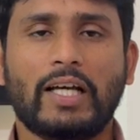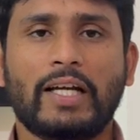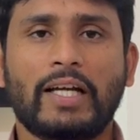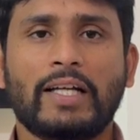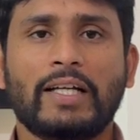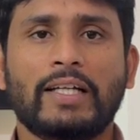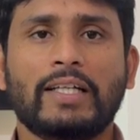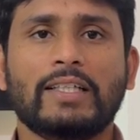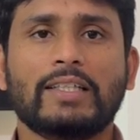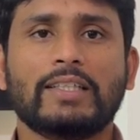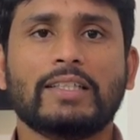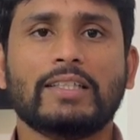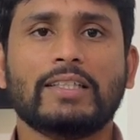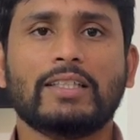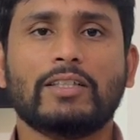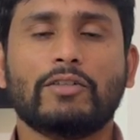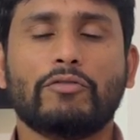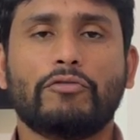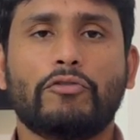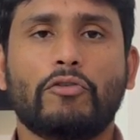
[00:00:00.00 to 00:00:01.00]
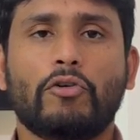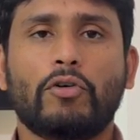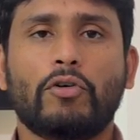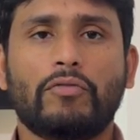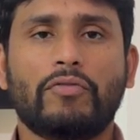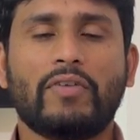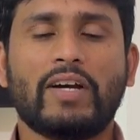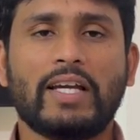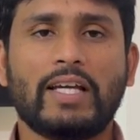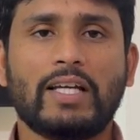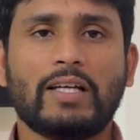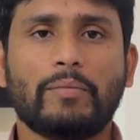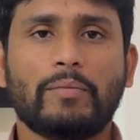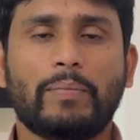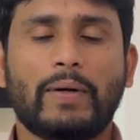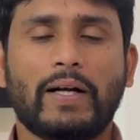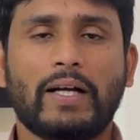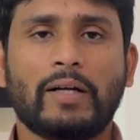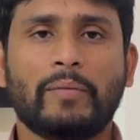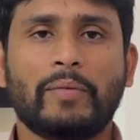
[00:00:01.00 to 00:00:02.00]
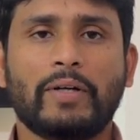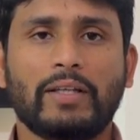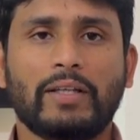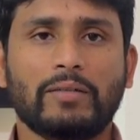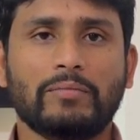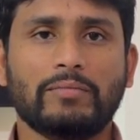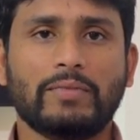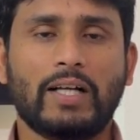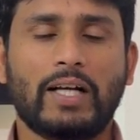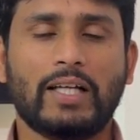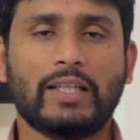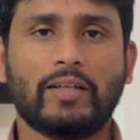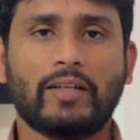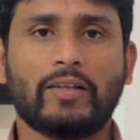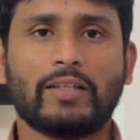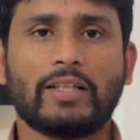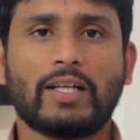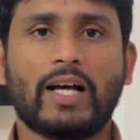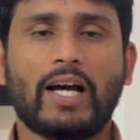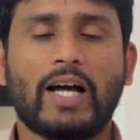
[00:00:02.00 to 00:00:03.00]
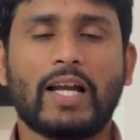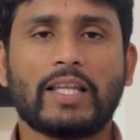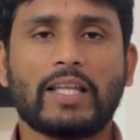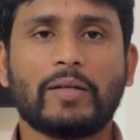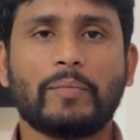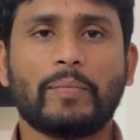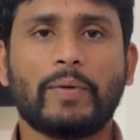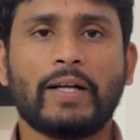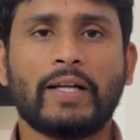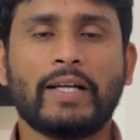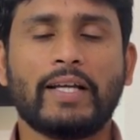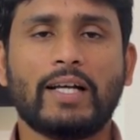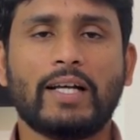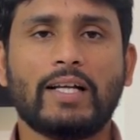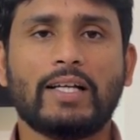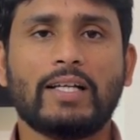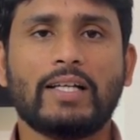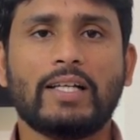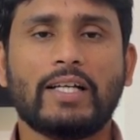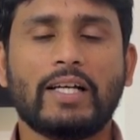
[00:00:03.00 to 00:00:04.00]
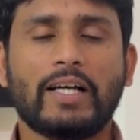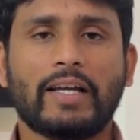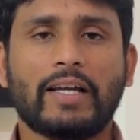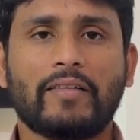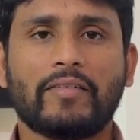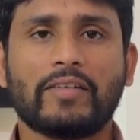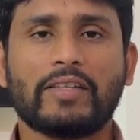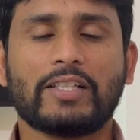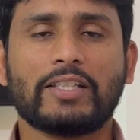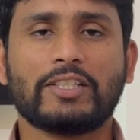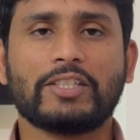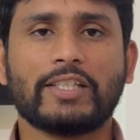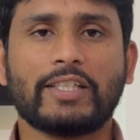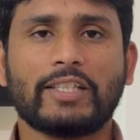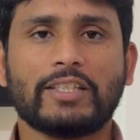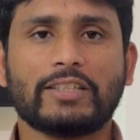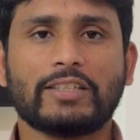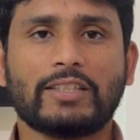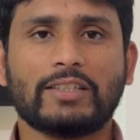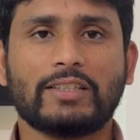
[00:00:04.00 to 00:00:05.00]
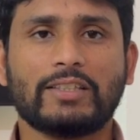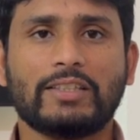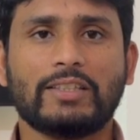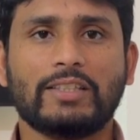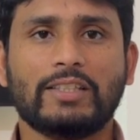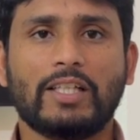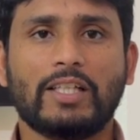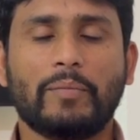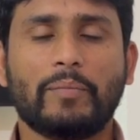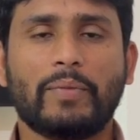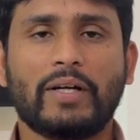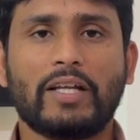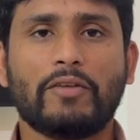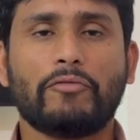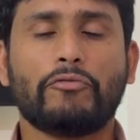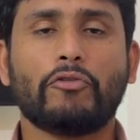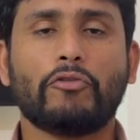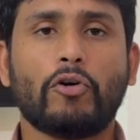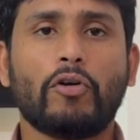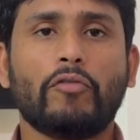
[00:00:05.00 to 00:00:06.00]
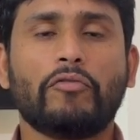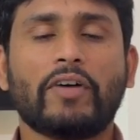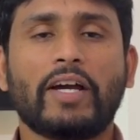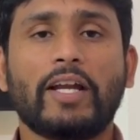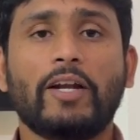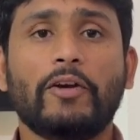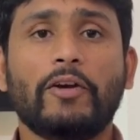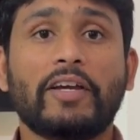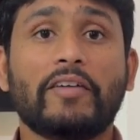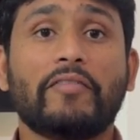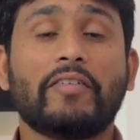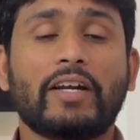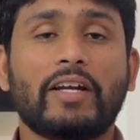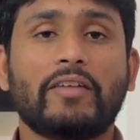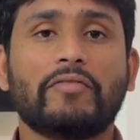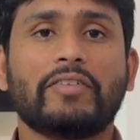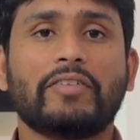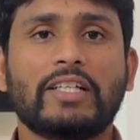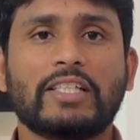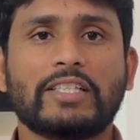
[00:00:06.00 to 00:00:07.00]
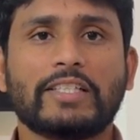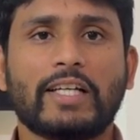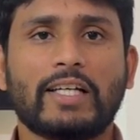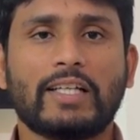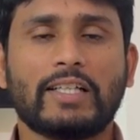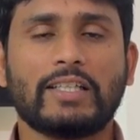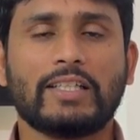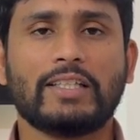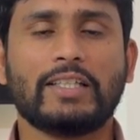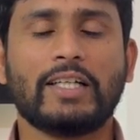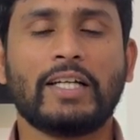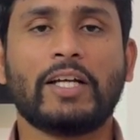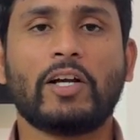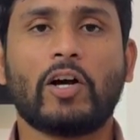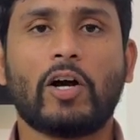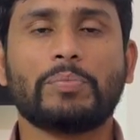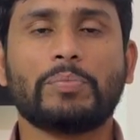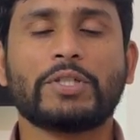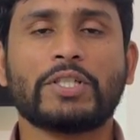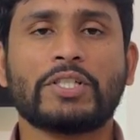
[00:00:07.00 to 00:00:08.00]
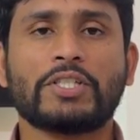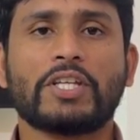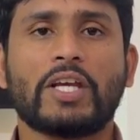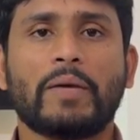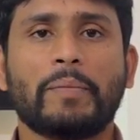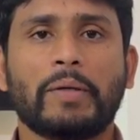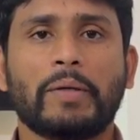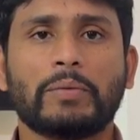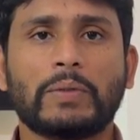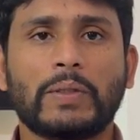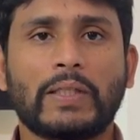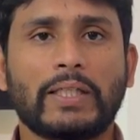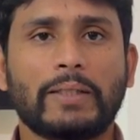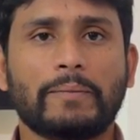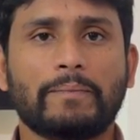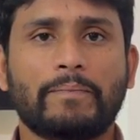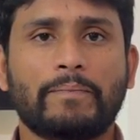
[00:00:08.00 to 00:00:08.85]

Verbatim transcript: అండ్ ఫోర్ ఫైవ్ పక్కన పెడదాం ఆ తర్వాత హార్దిక్ పాండ్యా రవీంద్ర జడేజా బట్ ఈ ఫోర్ ఫైవ్లో ఎవరిని ఫీల్ చేయాలి దానికి ఆప్షన్స్ ఏమేమి ఉన్నాయి